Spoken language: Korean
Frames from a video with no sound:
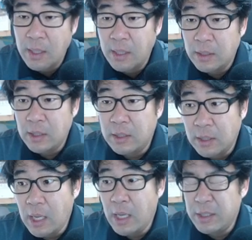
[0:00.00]
근데
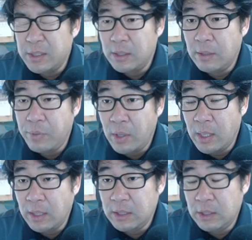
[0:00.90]
그게 이제
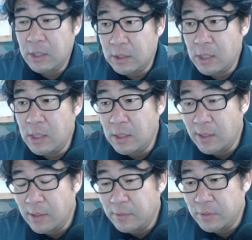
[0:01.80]
변하는 게 싫어서
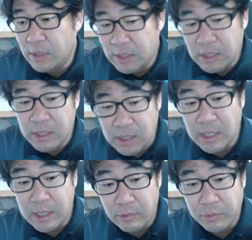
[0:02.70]
이제 징크가
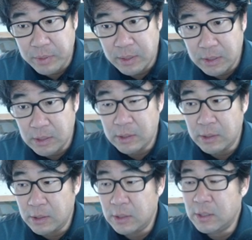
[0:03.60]
나온 겁니다. 징크.
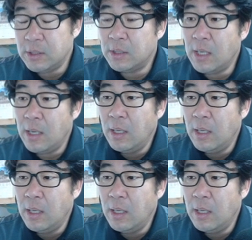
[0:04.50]
그래서 징크가